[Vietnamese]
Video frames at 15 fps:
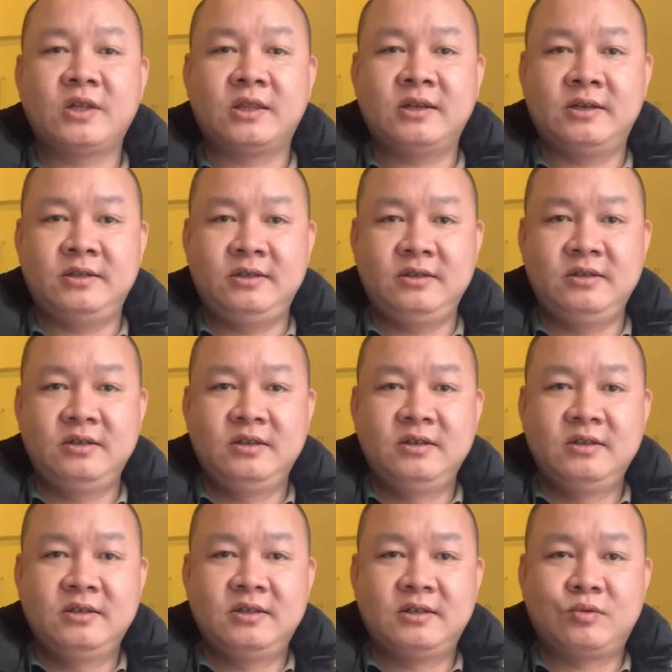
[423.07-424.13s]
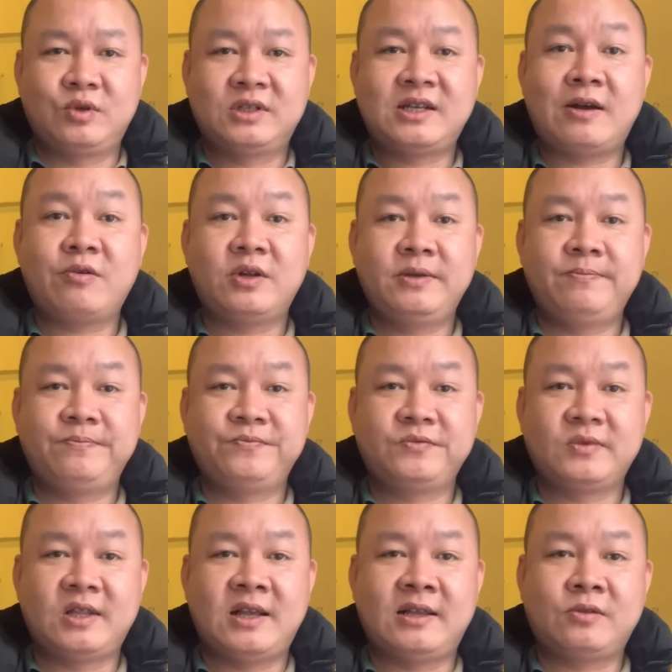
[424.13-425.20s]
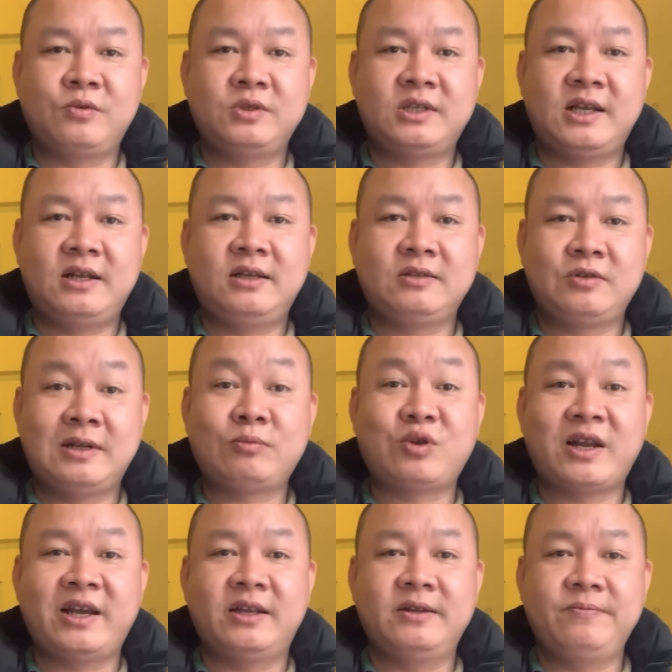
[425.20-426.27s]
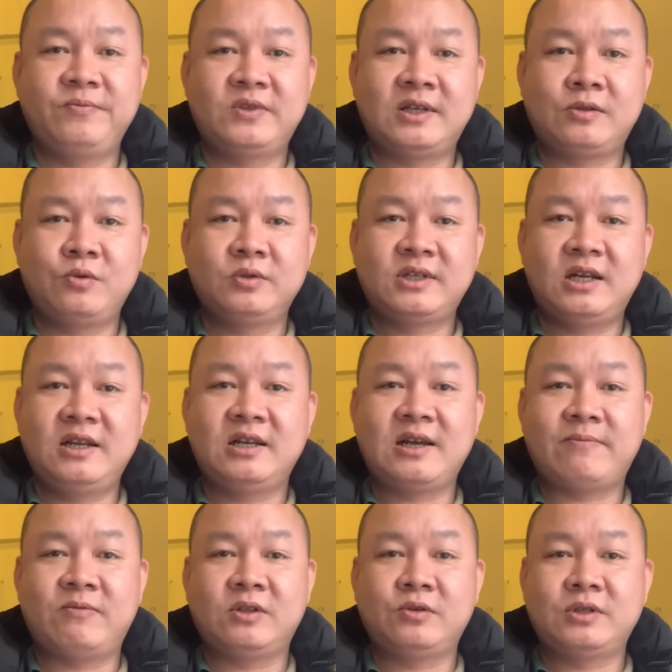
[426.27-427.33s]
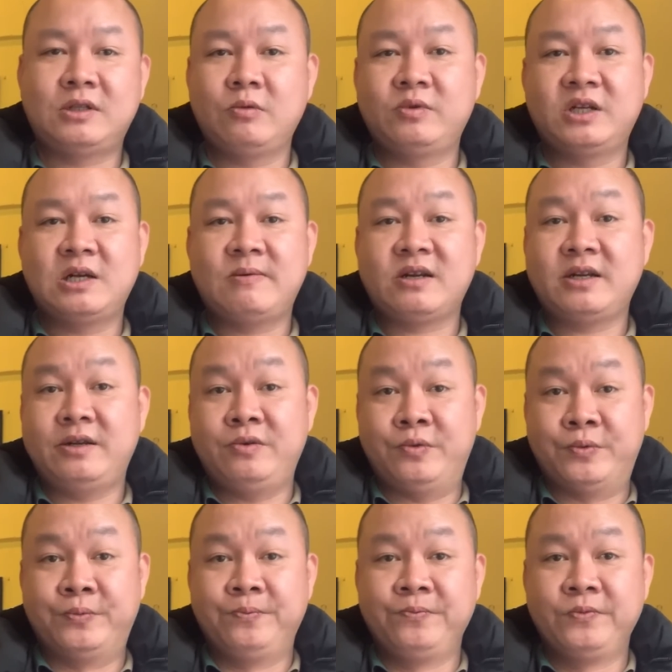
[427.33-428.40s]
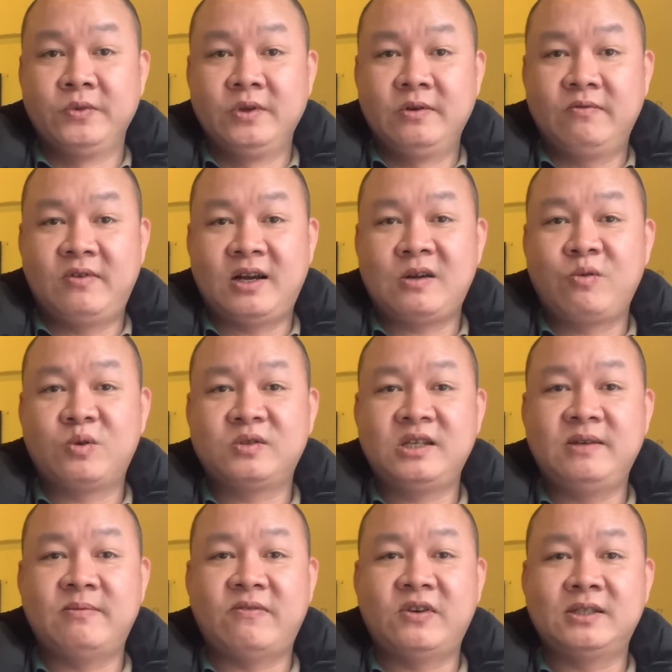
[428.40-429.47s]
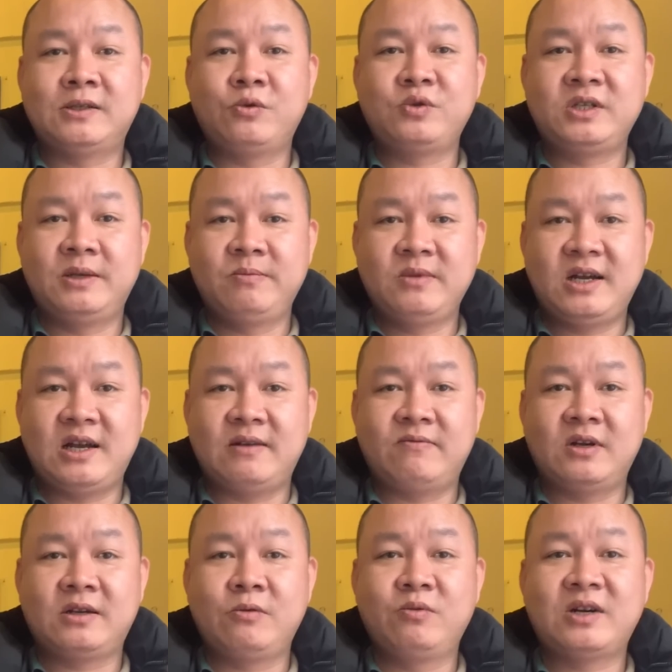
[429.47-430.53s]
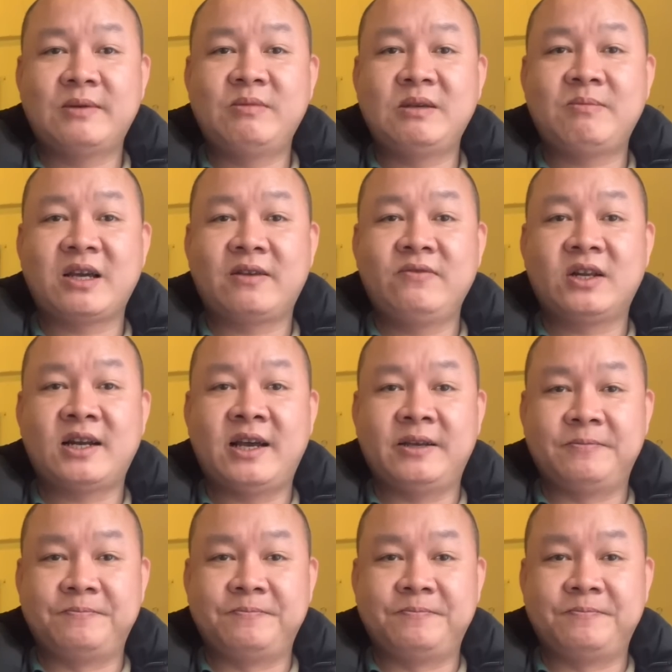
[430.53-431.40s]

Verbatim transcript: tới, tuần sau đấy, là tôi sẽ thứ năm tuần này đấy là tôi cũng sẽ lên gặp và tôi sẽ thông tin các bác đầy đủ, và không có gì mà phải giấu giếm cả, và công khai minh bạch việc này.